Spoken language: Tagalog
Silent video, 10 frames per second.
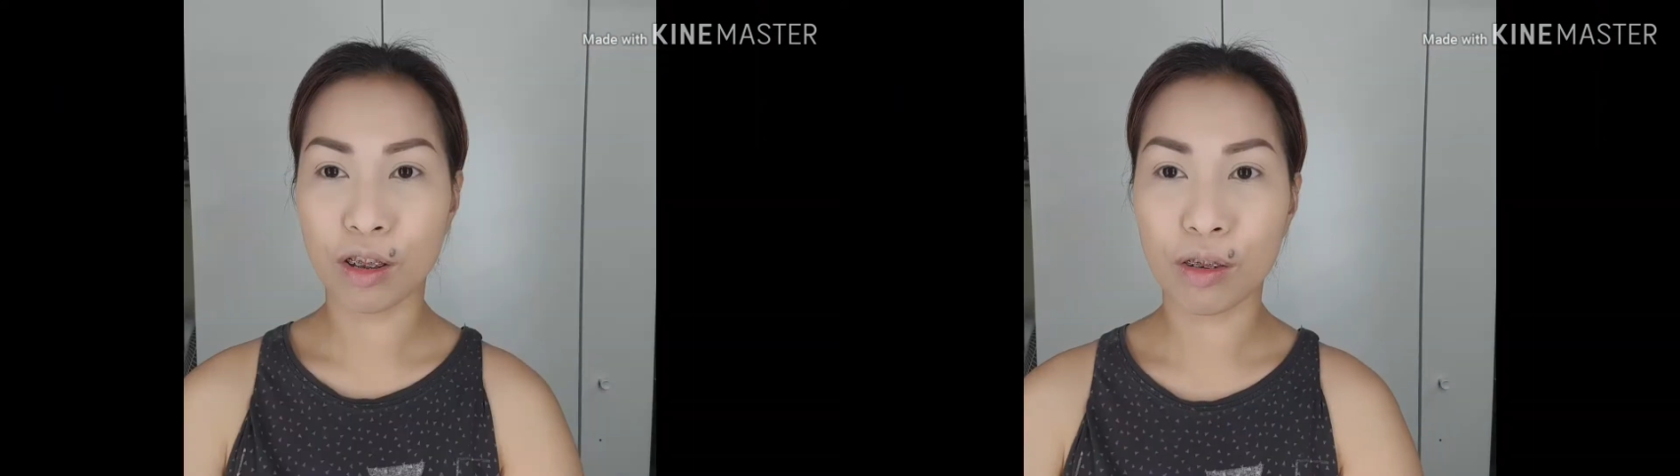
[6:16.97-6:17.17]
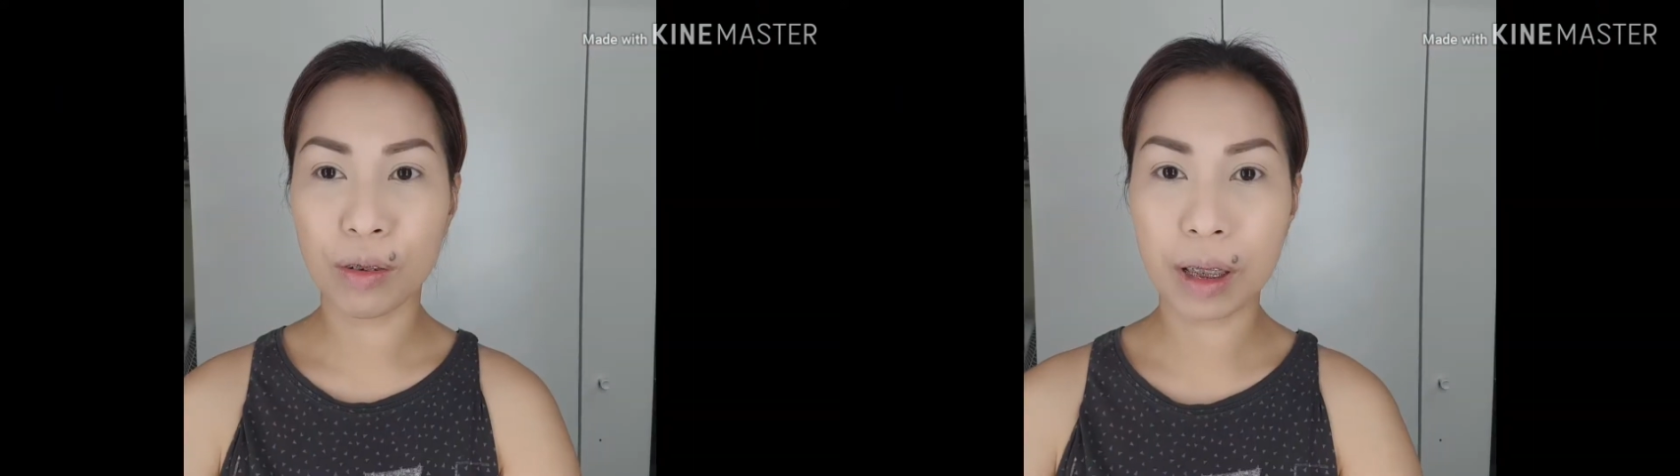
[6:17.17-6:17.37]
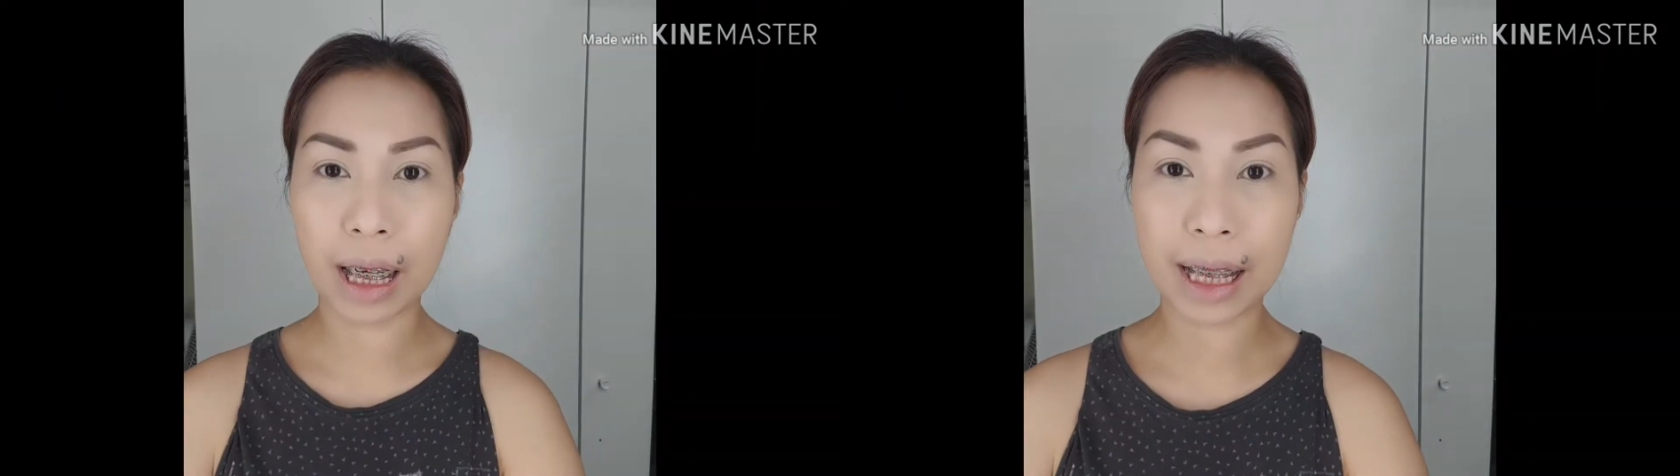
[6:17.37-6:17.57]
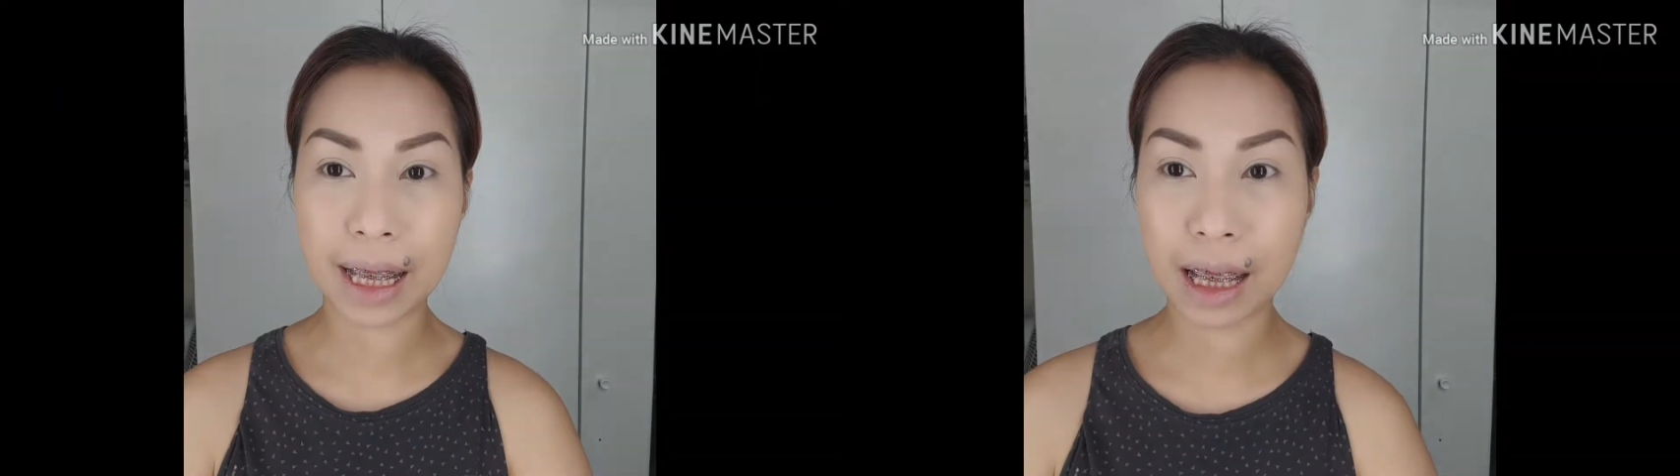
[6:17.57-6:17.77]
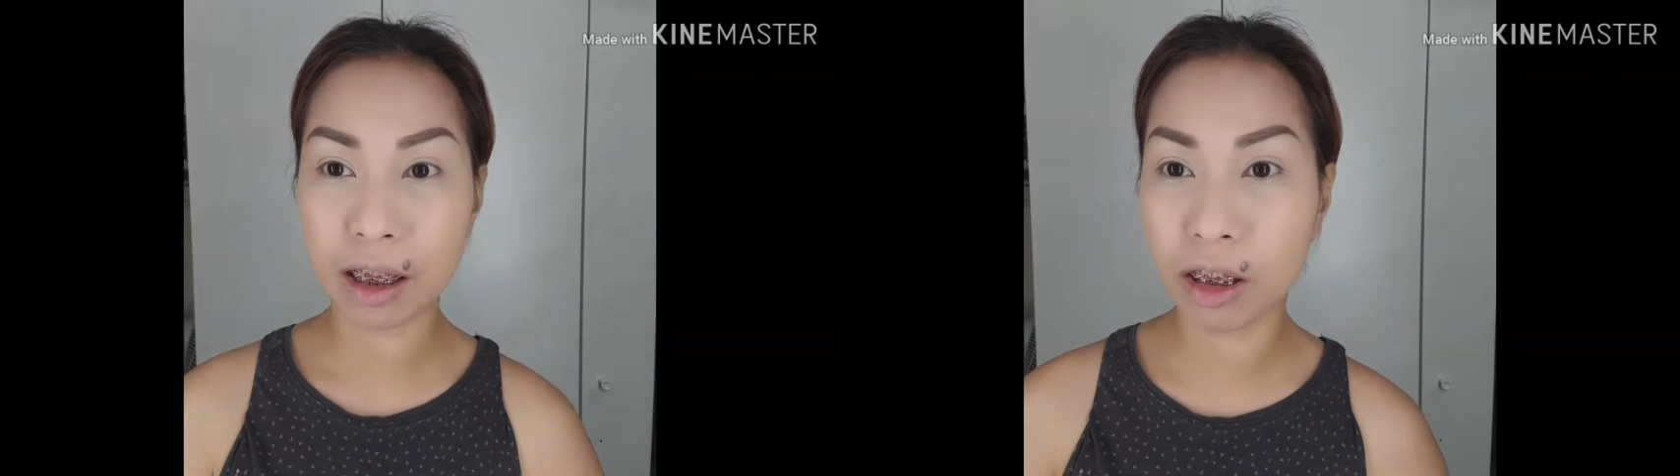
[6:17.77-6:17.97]
So, kung
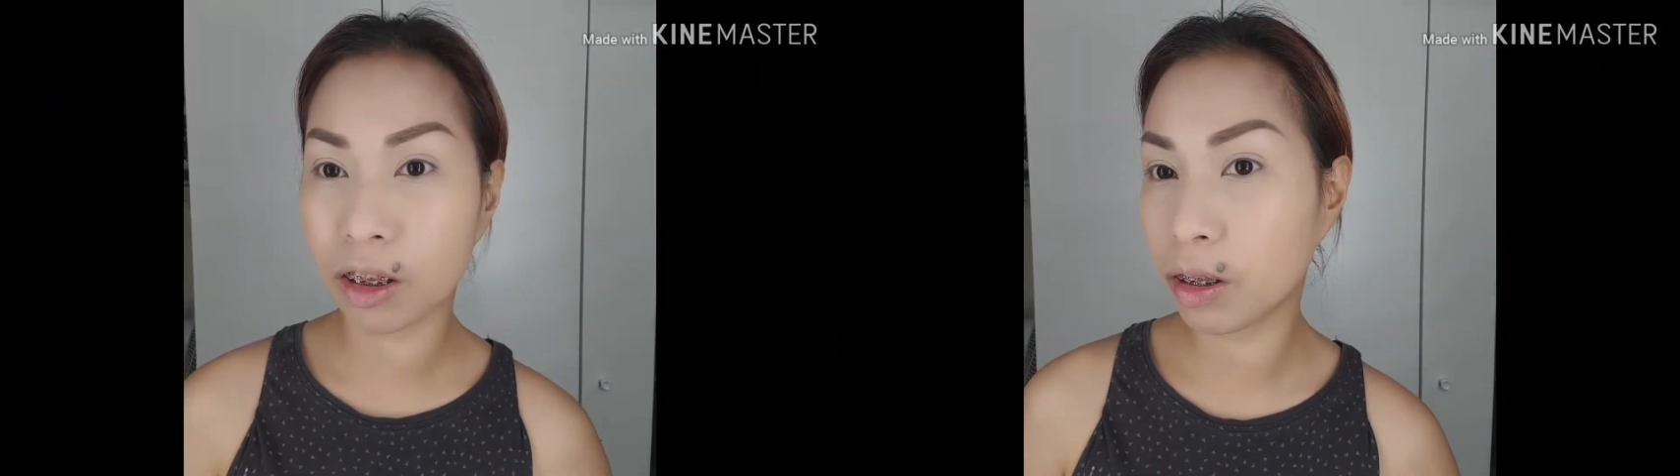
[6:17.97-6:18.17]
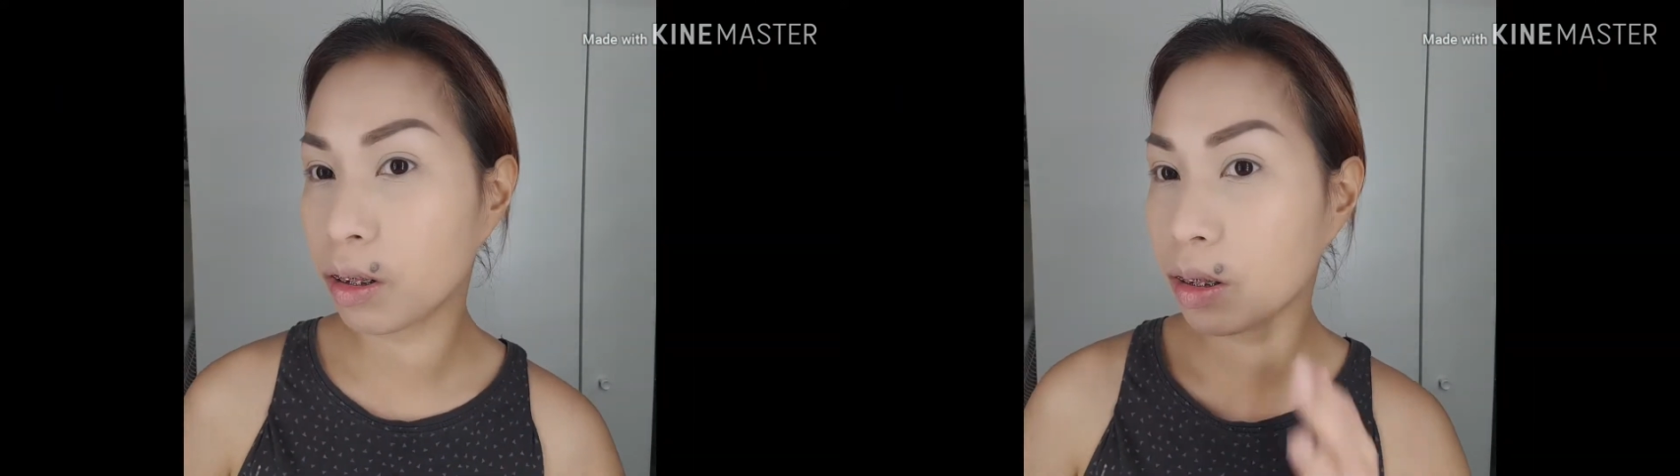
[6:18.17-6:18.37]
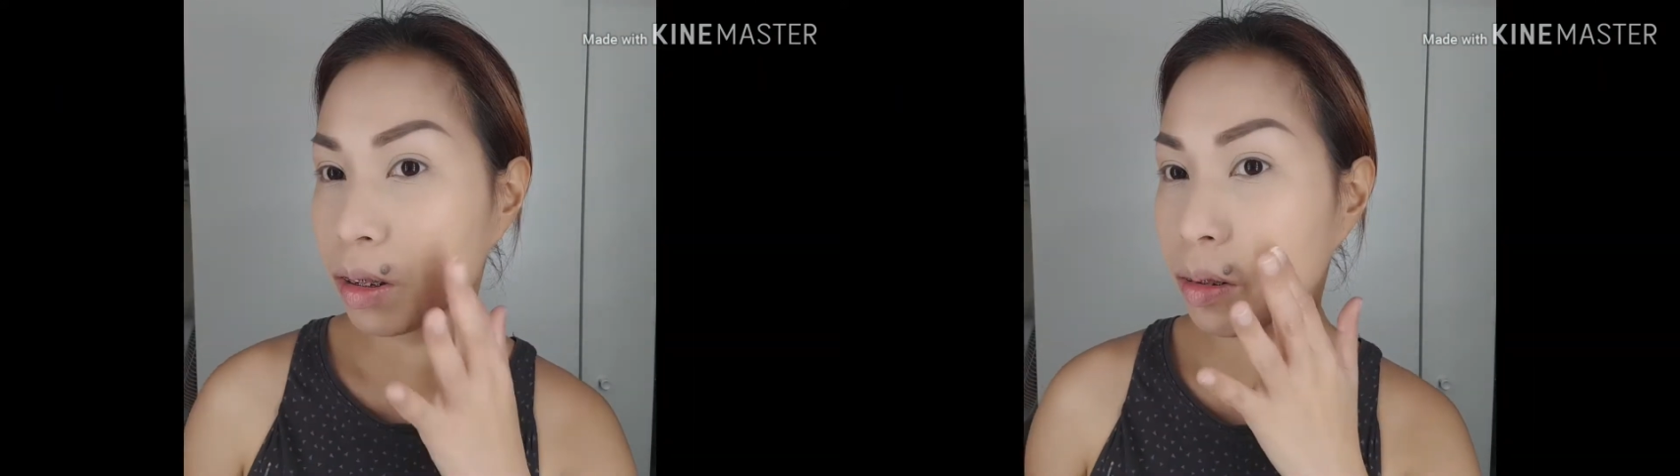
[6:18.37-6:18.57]
nakita nyo,